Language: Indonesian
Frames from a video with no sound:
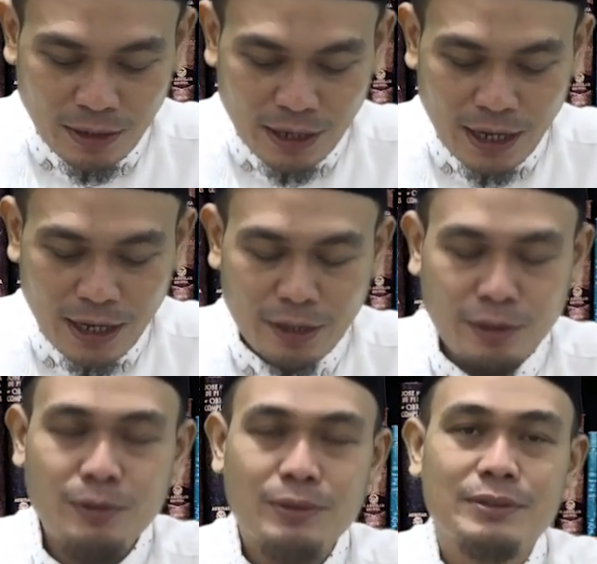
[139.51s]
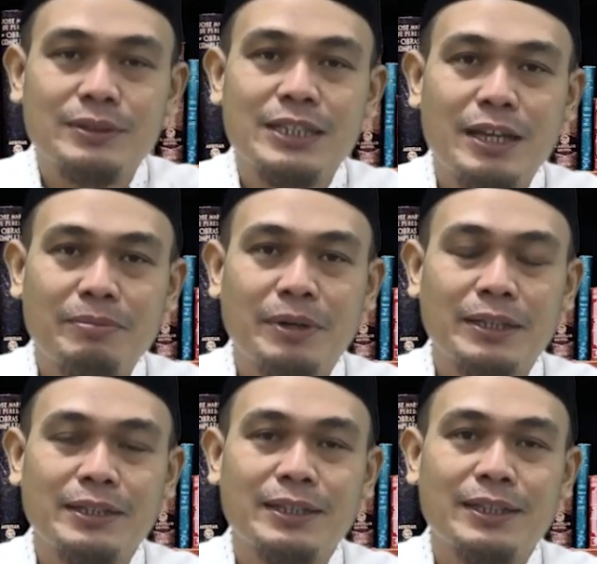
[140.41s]
Oleh karena itu,
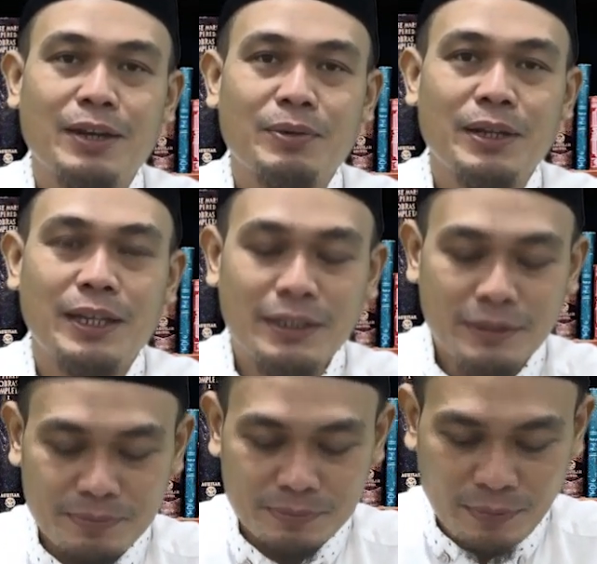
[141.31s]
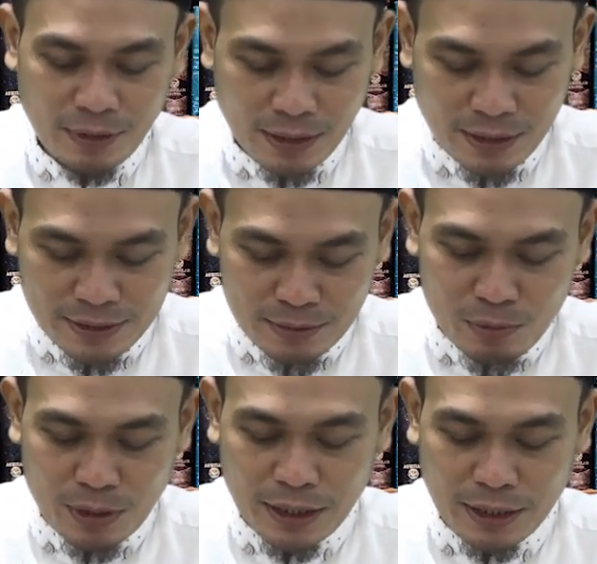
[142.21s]
sahabat, ketahuilah
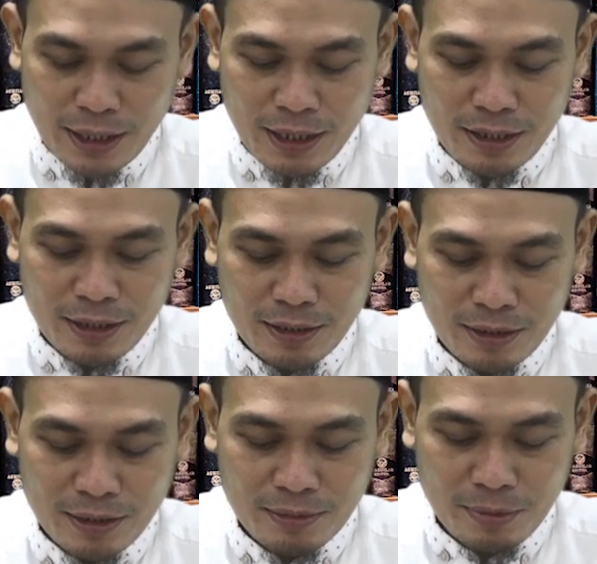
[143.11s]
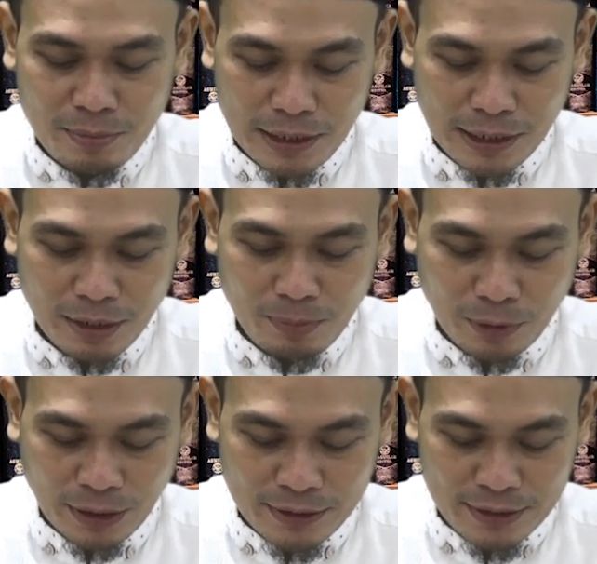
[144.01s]
semua kita memiliki
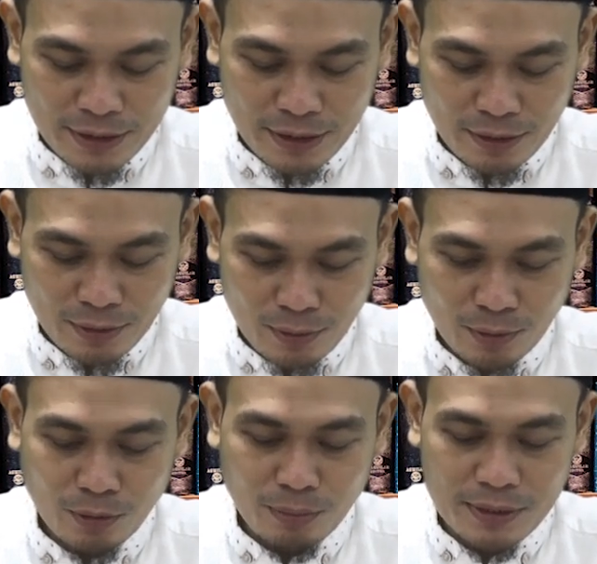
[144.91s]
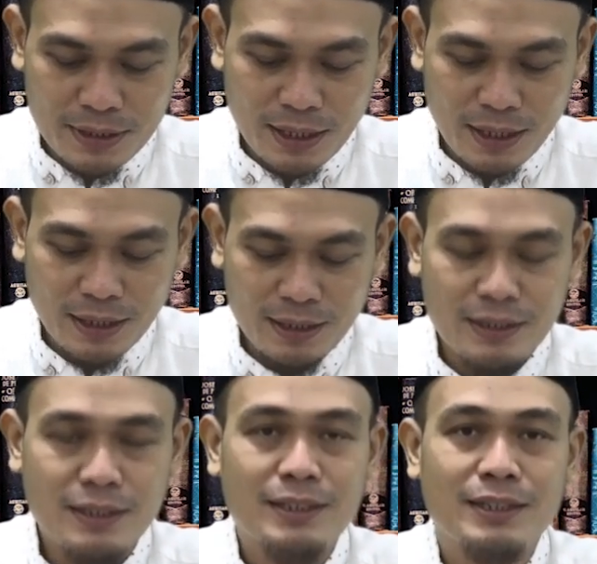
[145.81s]
potensi untuk bisa
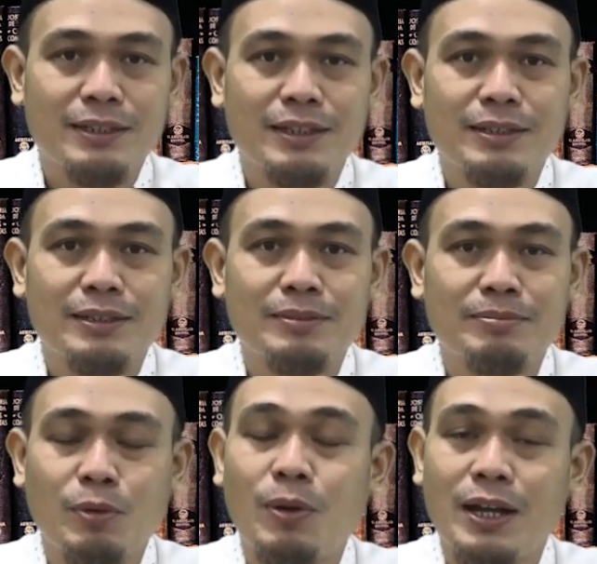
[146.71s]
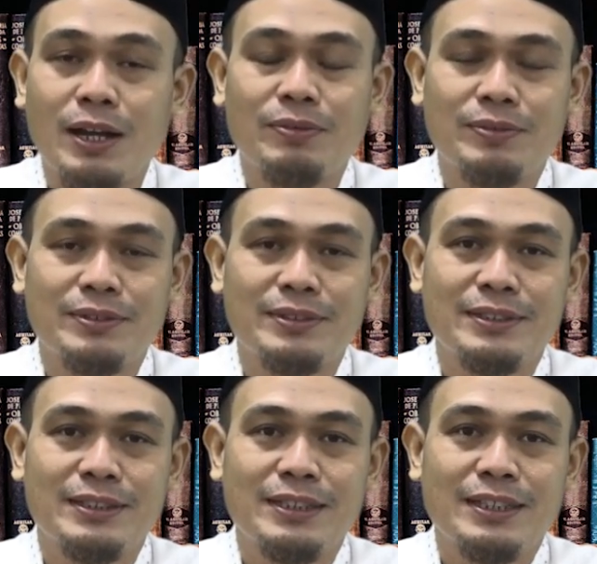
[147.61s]
uh, berwakaf.
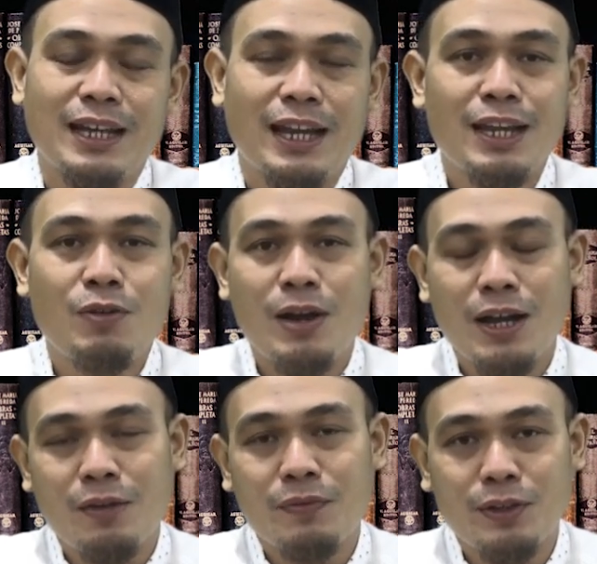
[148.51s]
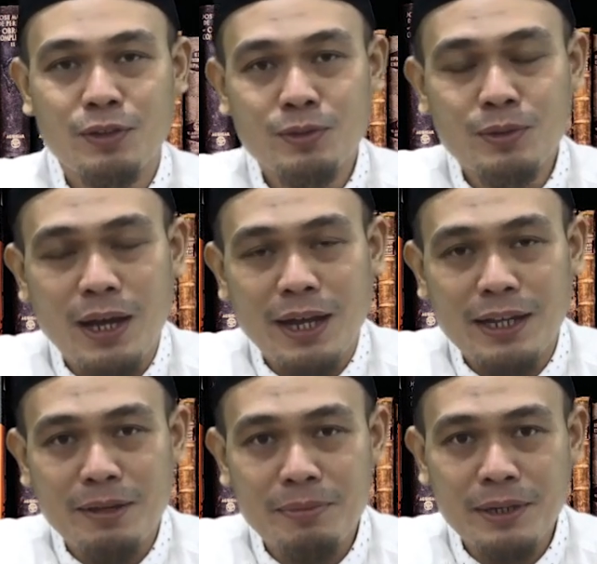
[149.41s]
Karena wakaf itu
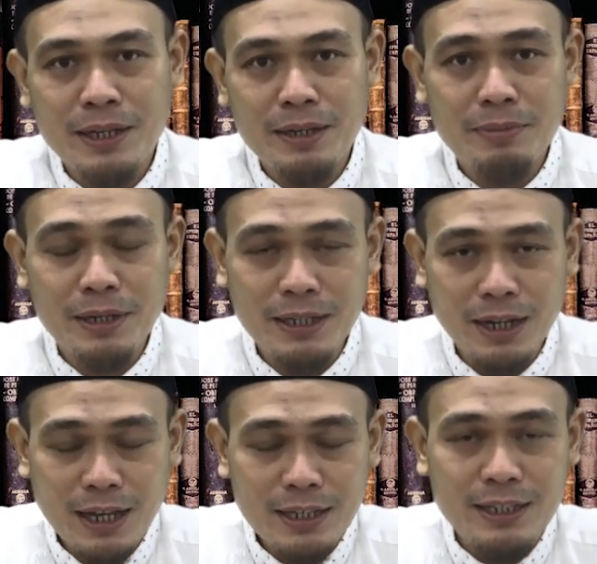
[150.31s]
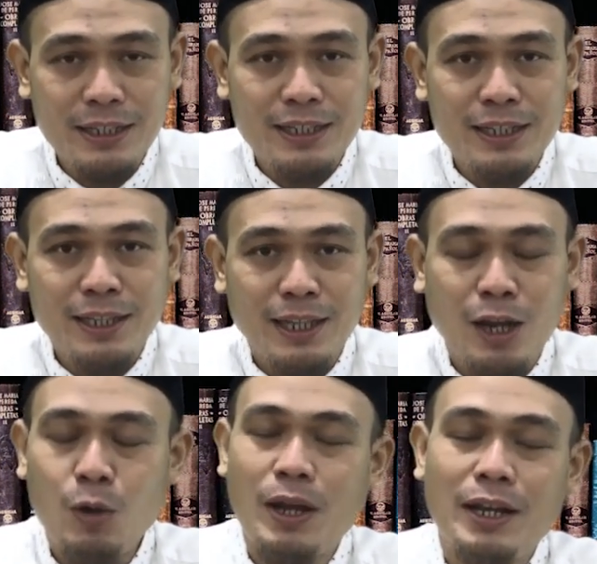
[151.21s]
ada benda bergerak,
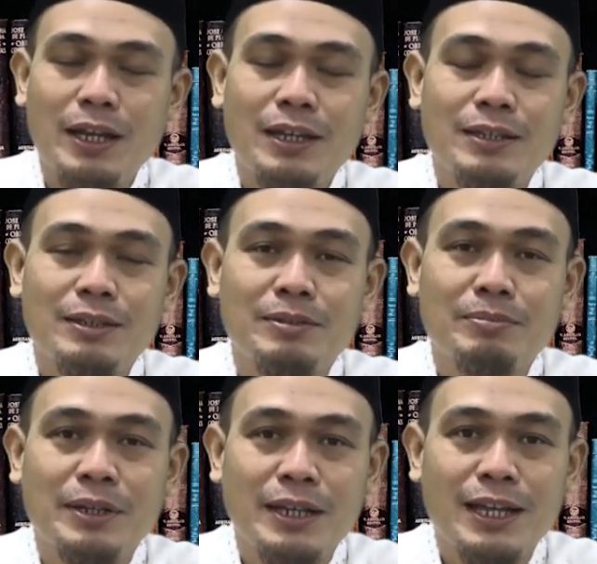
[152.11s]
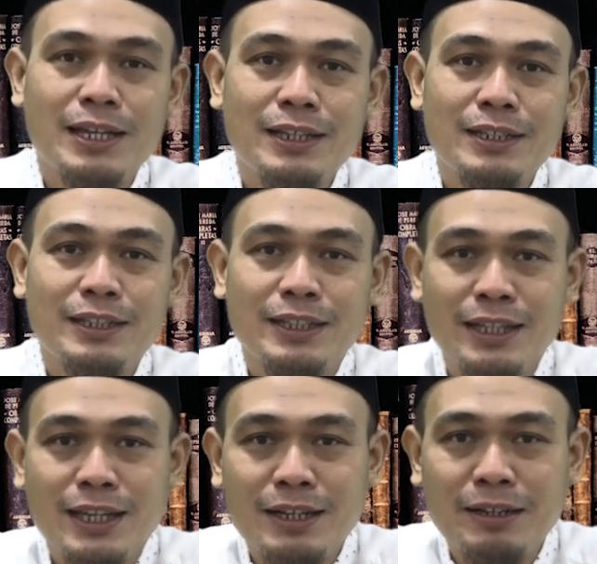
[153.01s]
lalu ada benda
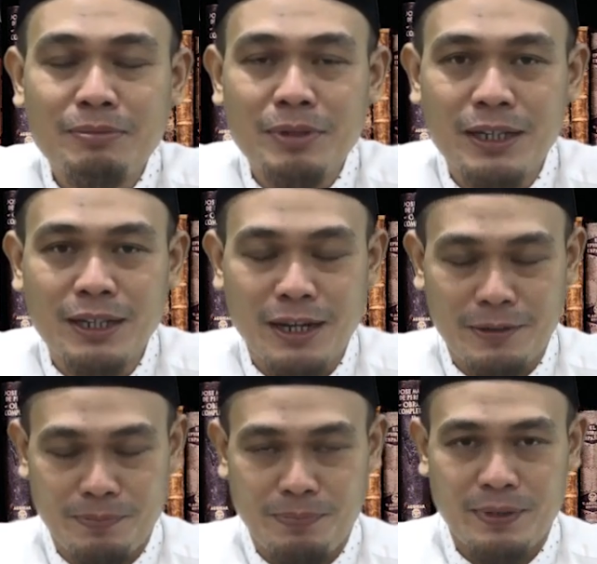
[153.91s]
tidak bergerak.